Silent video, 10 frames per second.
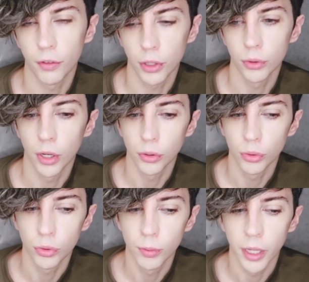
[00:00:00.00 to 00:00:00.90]
ha fatto una
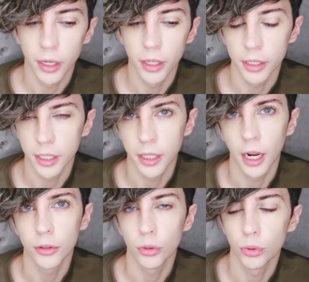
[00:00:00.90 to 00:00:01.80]
youtuber eh, che
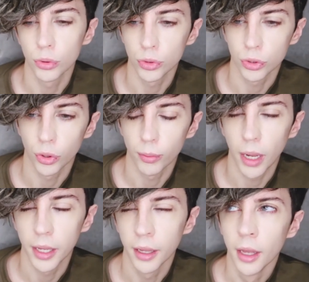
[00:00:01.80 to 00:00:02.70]
tra l'altro conosco
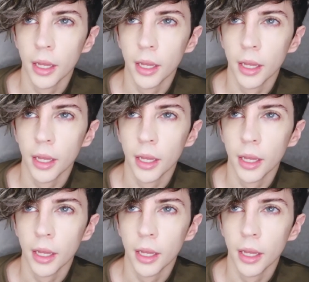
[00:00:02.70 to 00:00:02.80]
ormai